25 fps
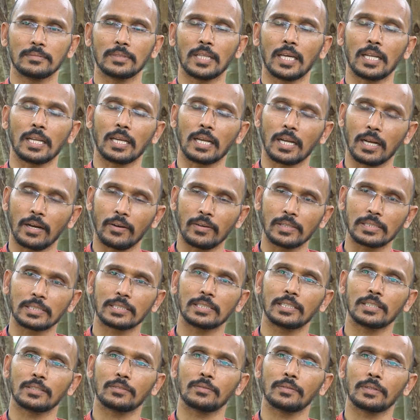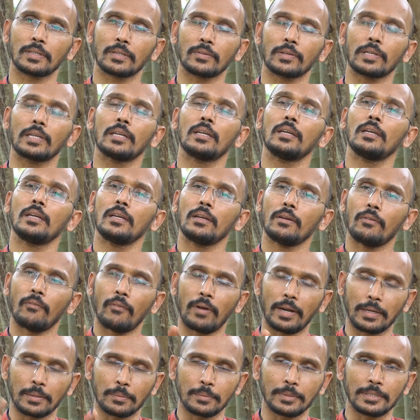దానికి కావాల్సినటువంటి
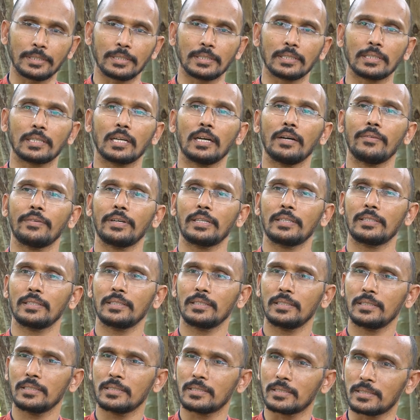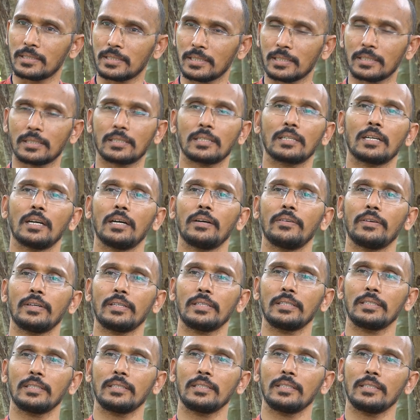వైటమిన్ డి కావాలి జింక్
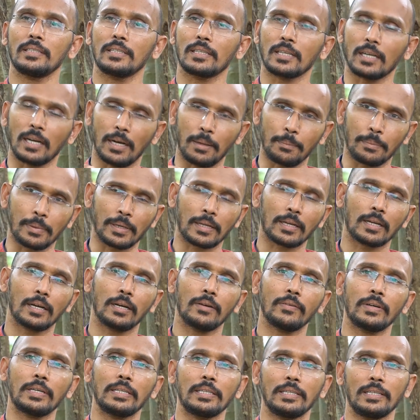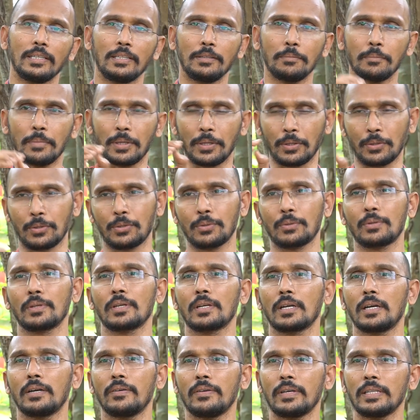కావాలి కాపర్ కావాలి మెర్క్యూరీ
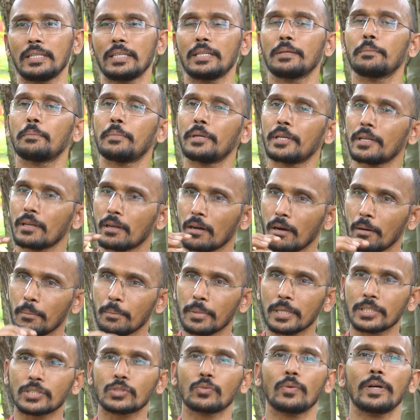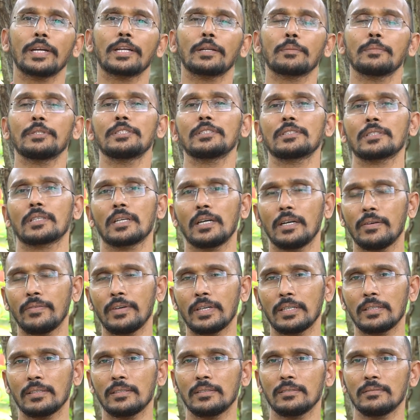కావాలి బి కాంప్లెక్స్ వైటమిన్స్
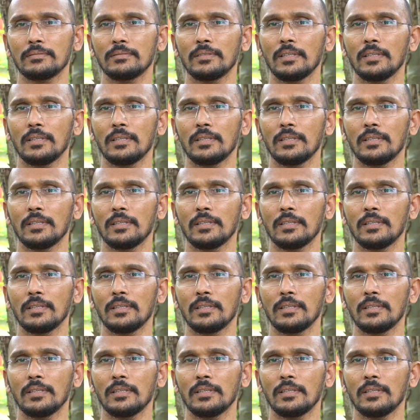కావాలి